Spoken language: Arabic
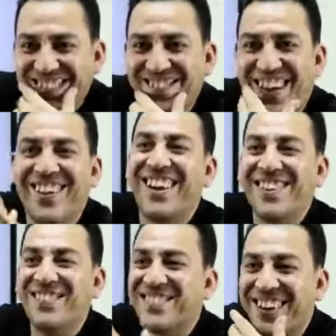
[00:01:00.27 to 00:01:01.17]
حقا
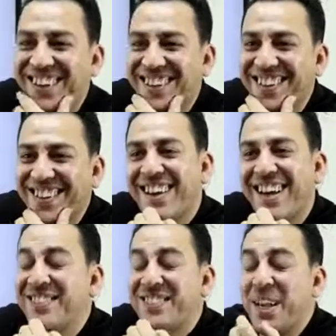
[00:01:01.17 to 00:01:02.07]
يا استاذ
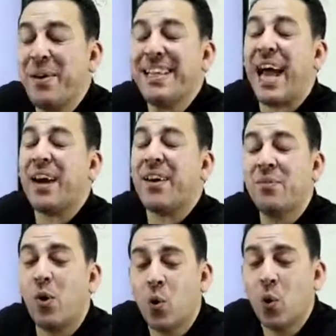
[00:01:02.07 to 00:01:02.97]
هشام اللي ضحك
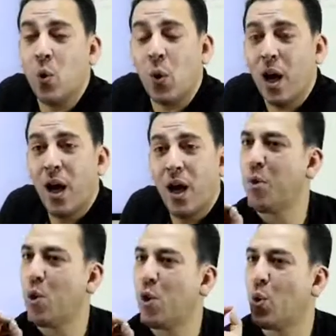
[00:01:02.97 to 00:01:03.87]
الموضوع لما اقول